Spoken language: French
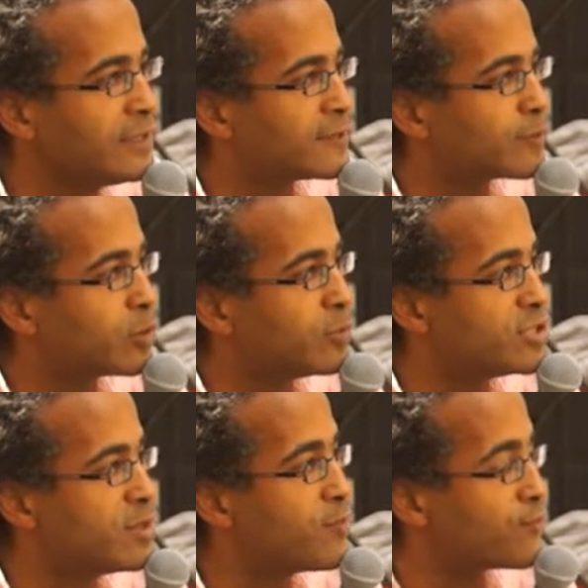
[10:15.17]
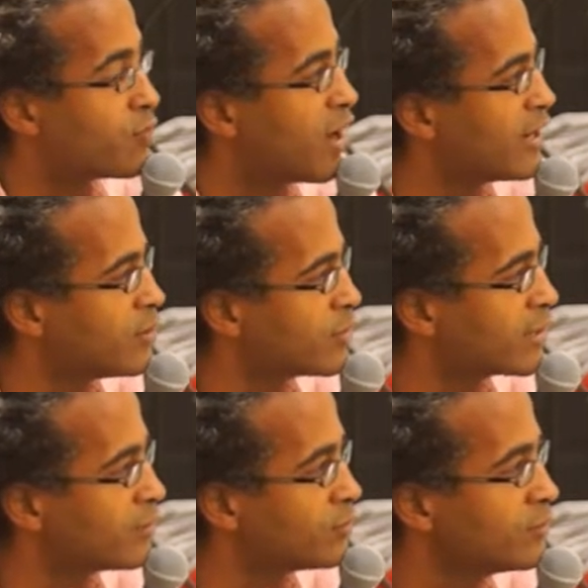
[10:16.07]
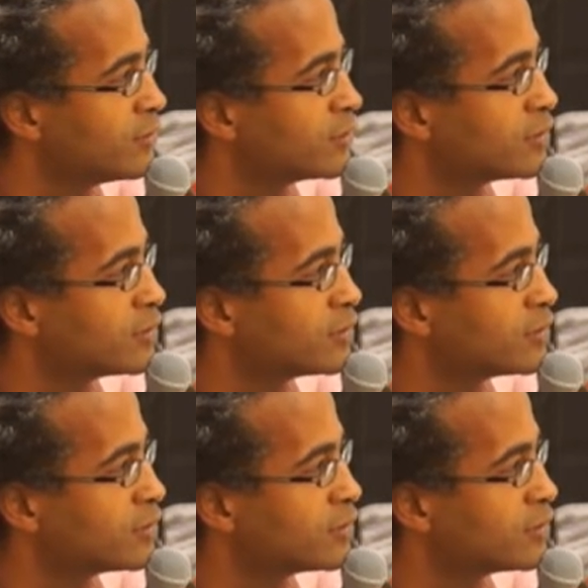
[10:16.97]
c'est pas obligé, mais il faut aller aux réunions.